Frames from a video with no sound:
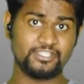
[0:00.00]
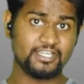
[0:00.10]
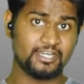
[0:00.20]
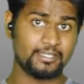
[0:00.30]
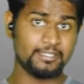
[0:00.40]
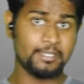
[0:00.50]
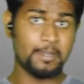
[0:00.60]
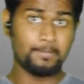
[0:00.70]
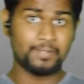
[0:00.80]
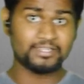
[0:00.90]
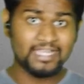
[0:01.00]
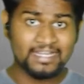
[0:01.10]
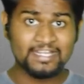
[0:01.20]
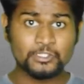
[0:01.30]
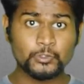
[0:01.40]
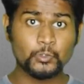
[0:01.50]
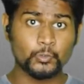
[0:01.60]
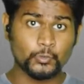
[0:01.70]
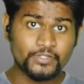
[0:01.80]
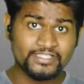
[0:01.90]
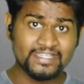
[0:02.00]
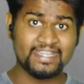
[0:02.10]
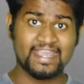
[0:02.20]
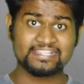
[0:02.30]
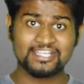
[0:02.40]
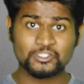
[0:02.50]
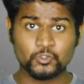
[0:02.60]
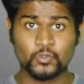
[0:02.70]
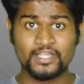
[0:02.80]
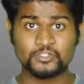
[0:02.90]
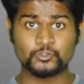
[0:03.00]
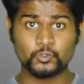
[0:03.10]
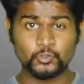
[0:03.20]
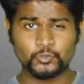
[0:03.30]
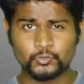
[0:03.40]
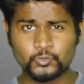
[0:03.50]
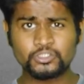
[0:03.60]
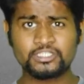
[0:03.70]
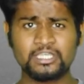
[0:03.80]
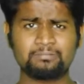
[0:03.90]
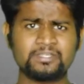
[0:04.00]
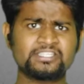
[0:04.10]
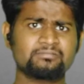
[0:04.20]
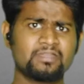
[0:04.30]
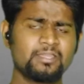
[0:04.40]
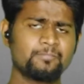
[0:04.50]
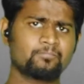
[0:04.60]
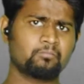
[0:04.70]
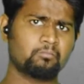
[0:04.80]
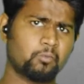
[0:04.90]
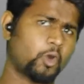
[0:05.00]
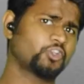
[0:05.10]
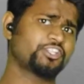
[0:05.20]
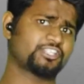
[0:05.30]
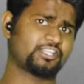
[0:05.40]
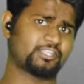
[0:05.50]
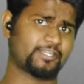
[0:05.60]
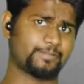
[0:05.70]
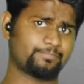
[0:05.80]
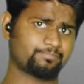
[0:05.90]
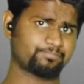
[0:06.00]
जी हाँ पता नहीं क्यों रूडिस एक ऐसा शो है जो यूथ के बीच में बहुत ही चलता है